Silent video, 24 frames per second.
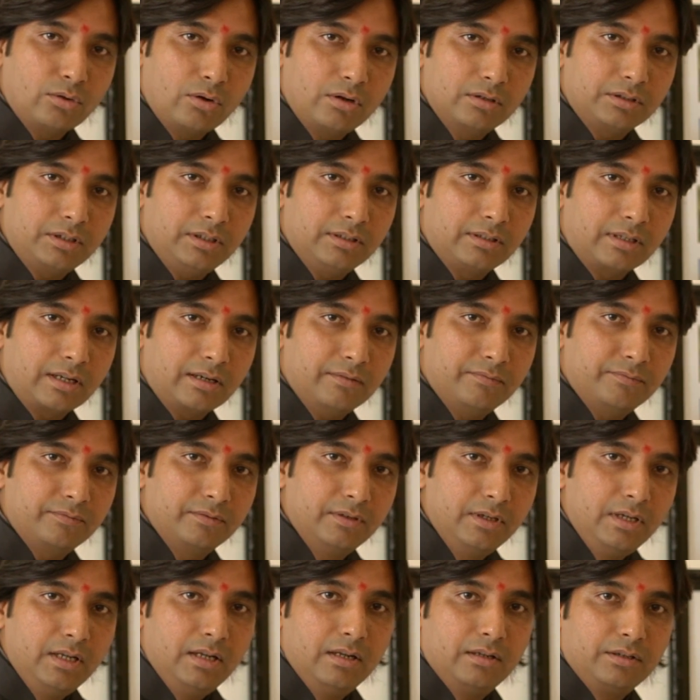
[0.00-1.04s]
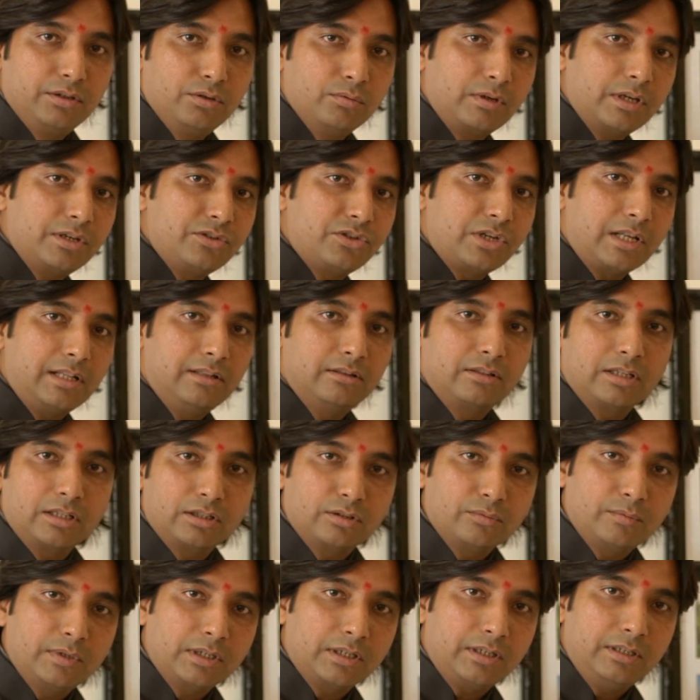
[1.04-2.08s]
नॉर्थ की तरफ क्योंकि जल
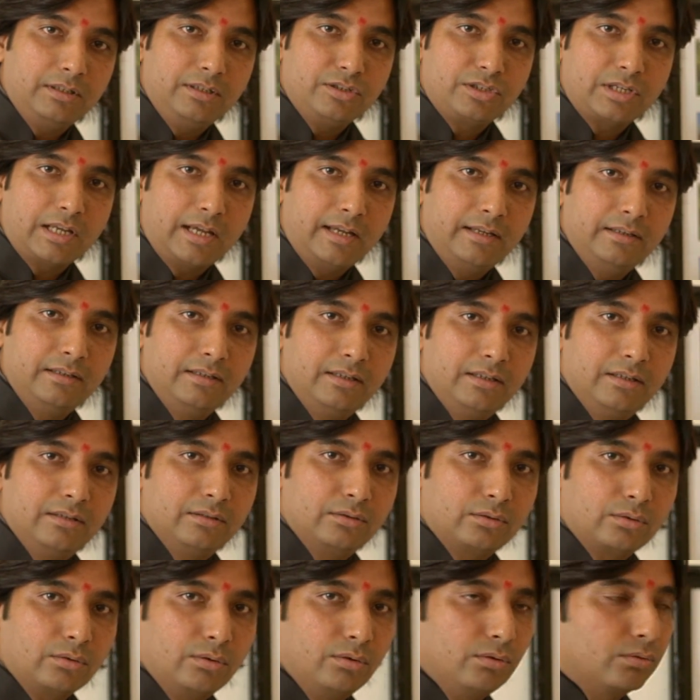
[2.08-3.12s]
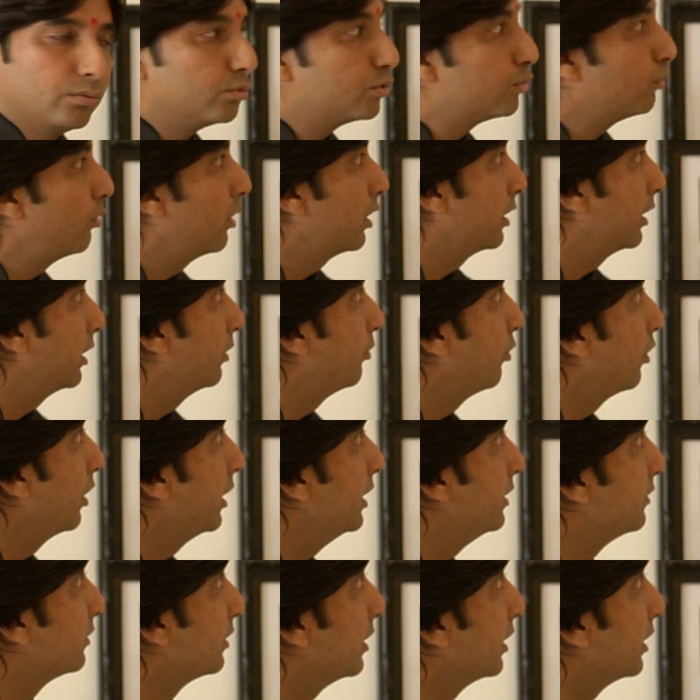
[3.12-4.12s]
तत्व की दिशा है तो कुछ वाटर बॉडीज़